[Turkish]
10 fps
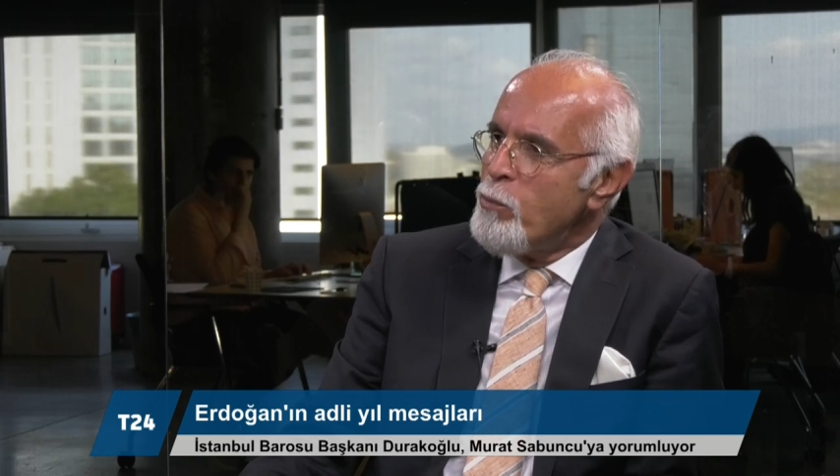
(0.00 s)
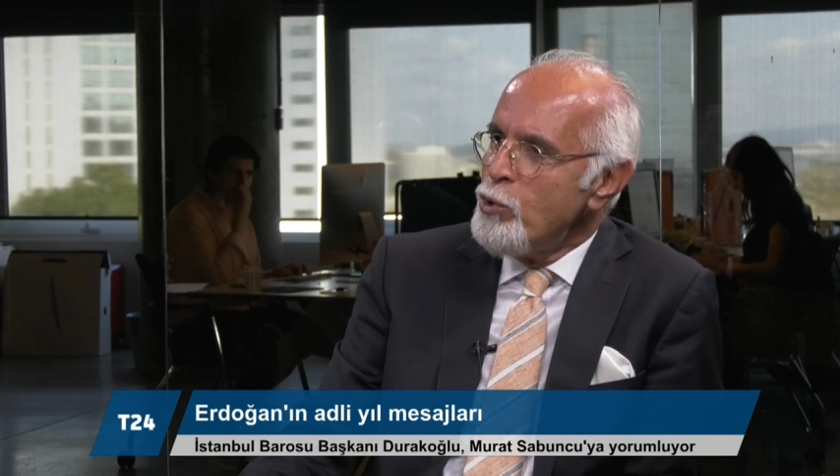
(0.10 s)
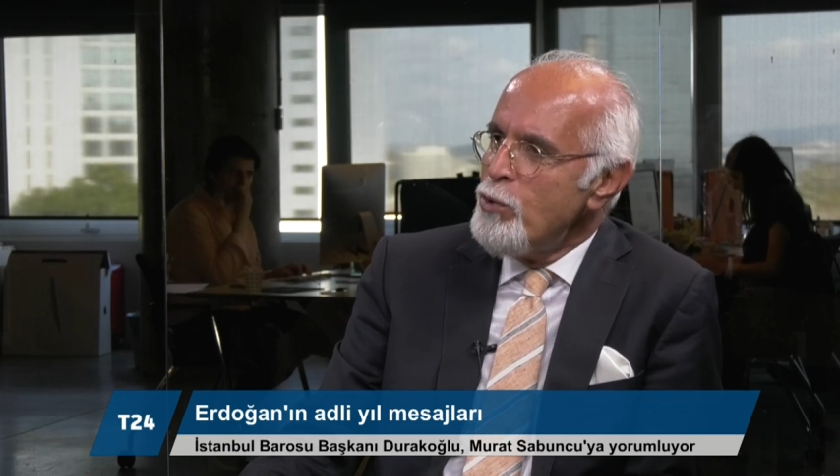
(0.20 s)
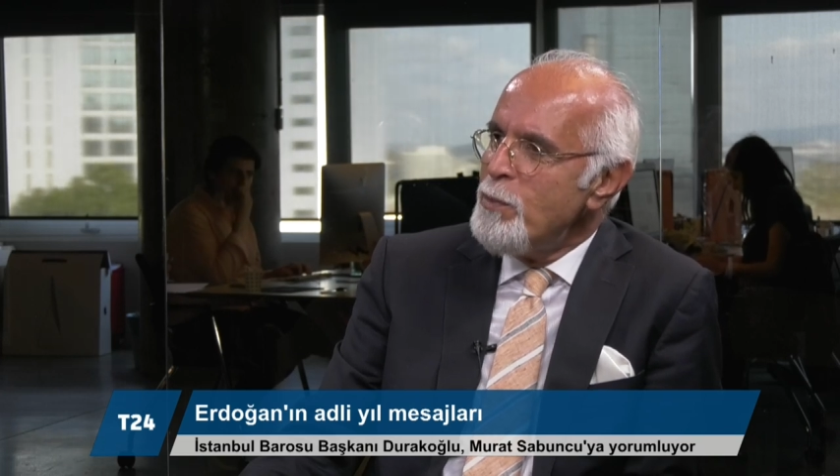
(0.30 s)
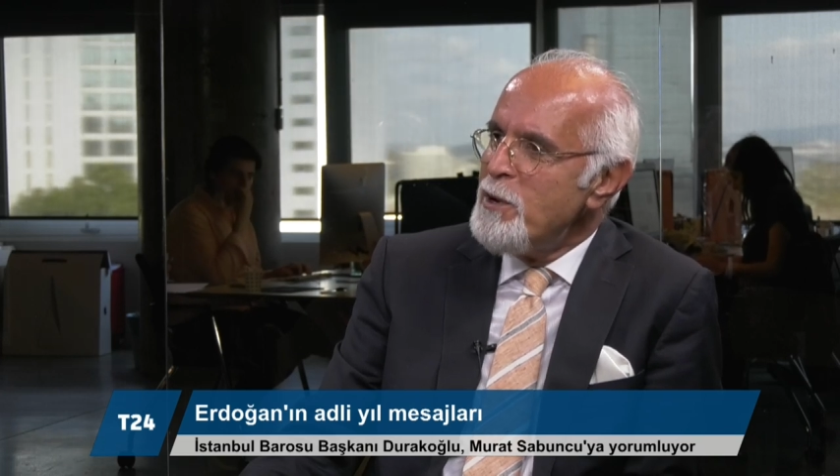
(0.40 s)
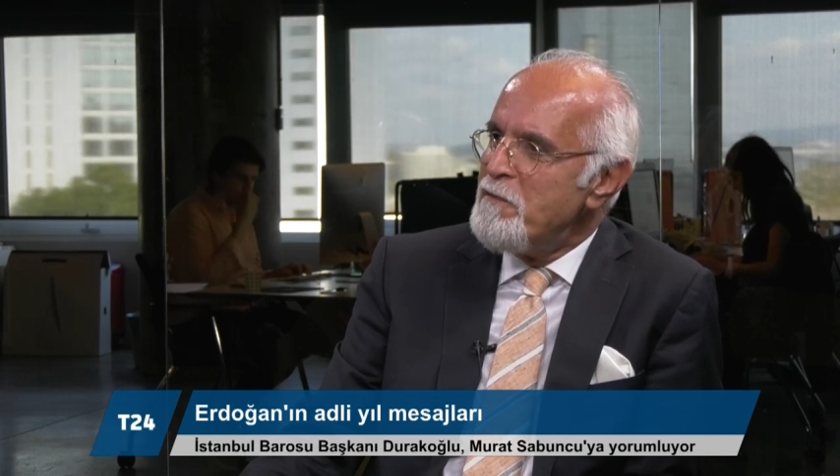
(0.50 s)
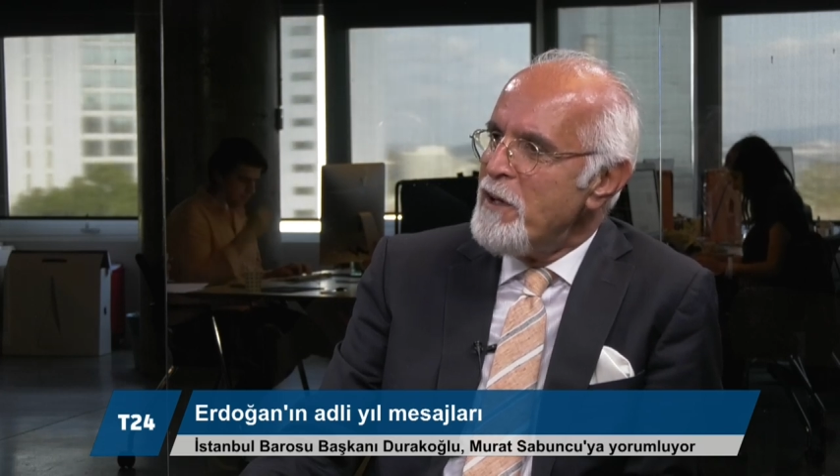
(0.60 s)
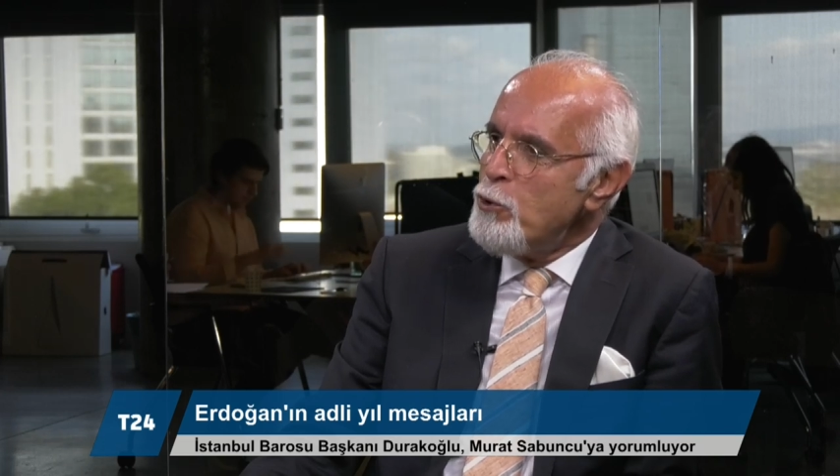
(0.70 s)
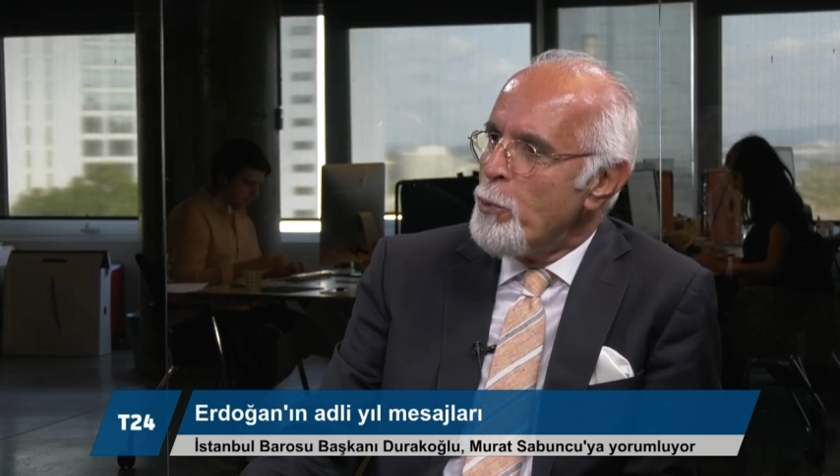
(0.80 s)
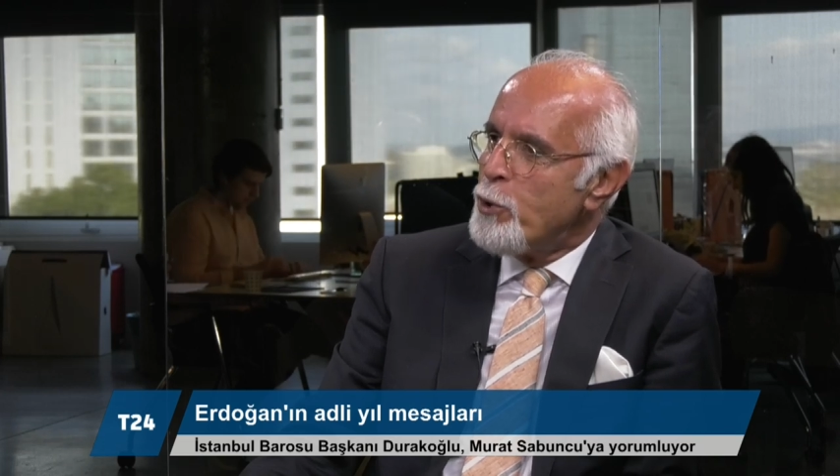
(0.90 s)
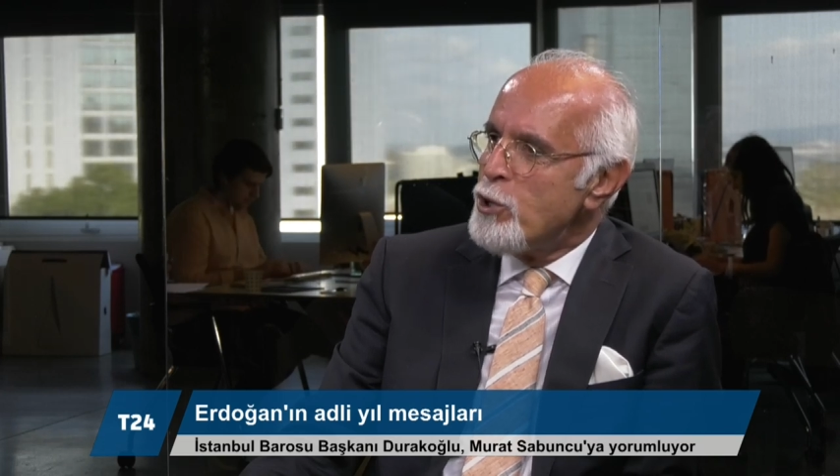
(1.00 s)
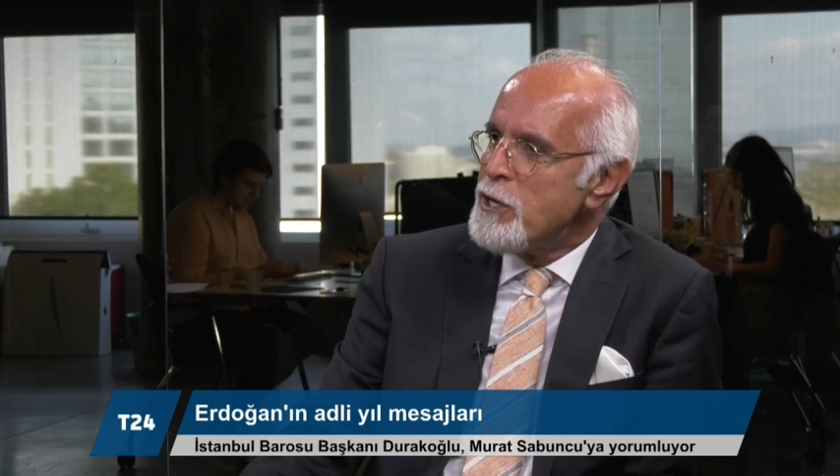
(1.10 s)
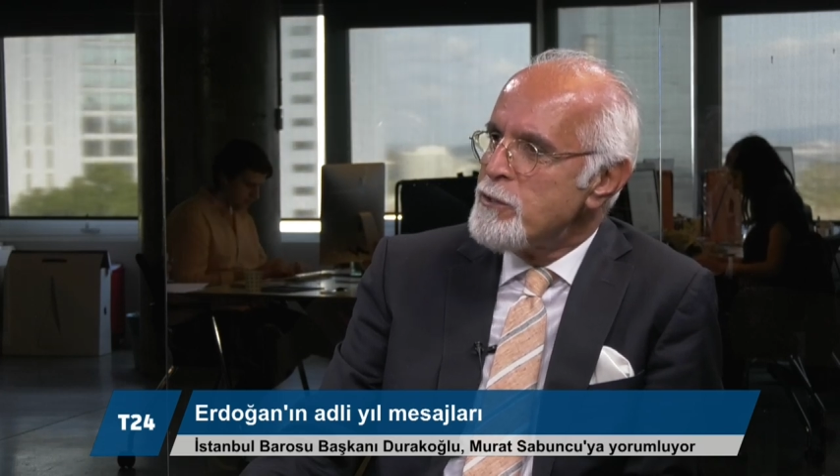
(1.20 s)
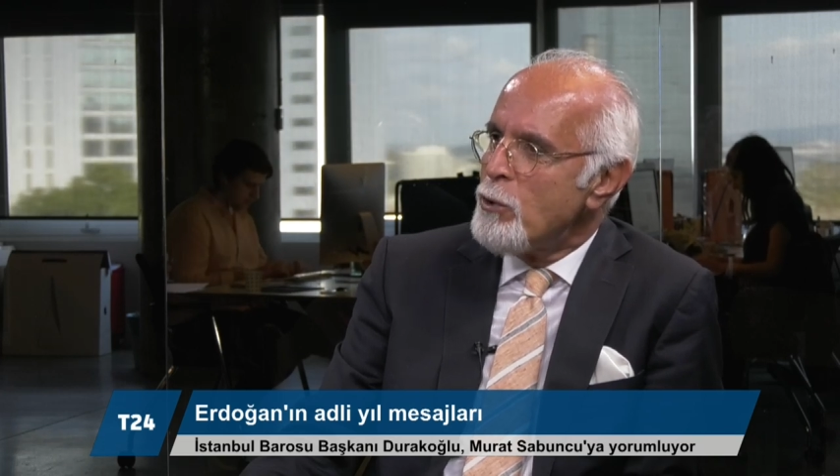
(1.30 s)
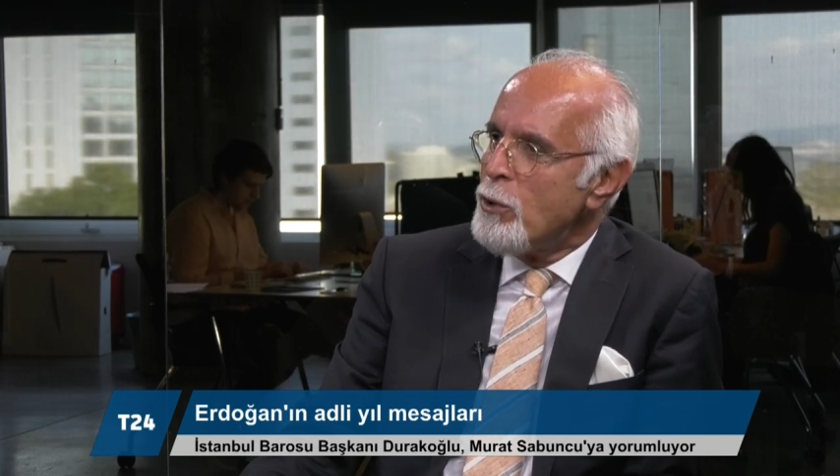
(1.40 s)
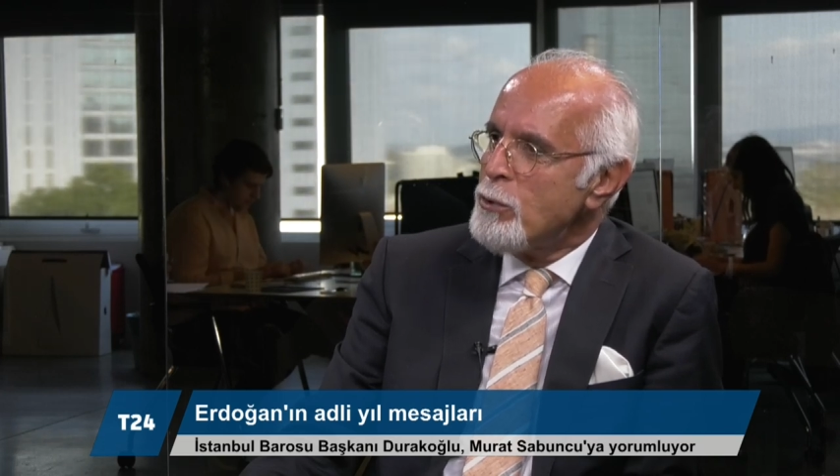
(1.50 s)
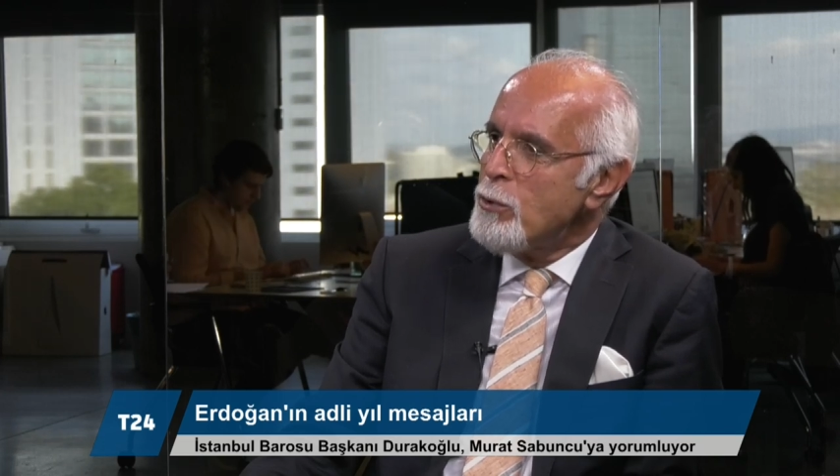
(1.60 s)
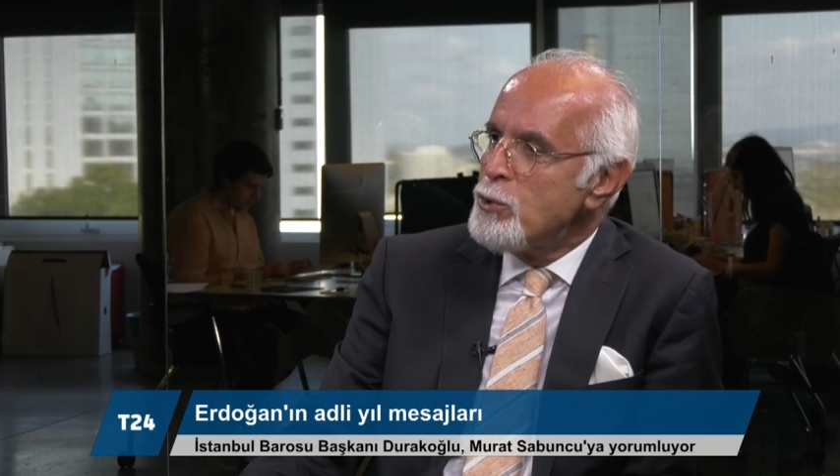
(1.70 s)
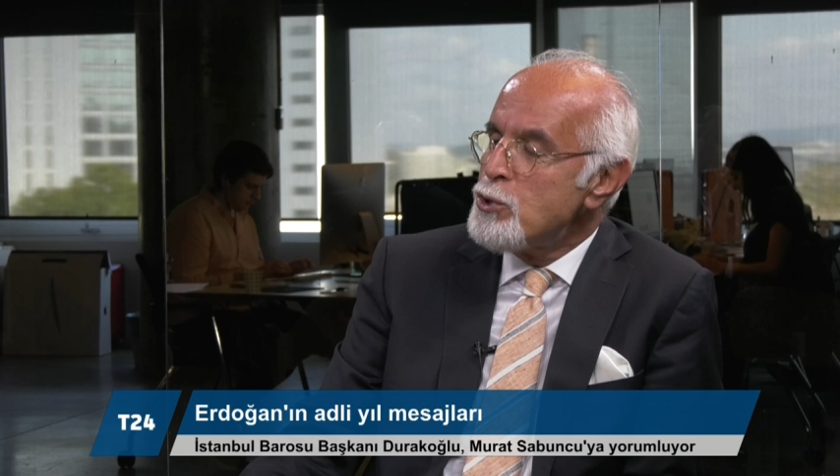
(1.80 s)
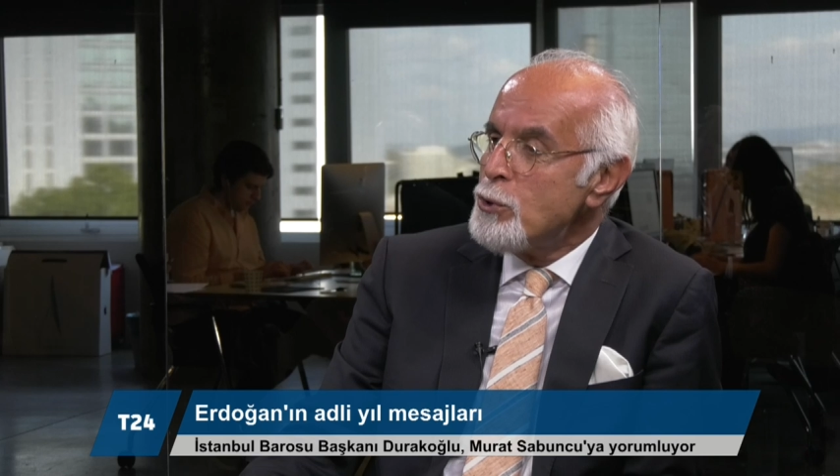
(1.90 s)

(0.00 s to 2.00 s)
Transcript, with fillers: bunun bir FETÖ projesi olduğu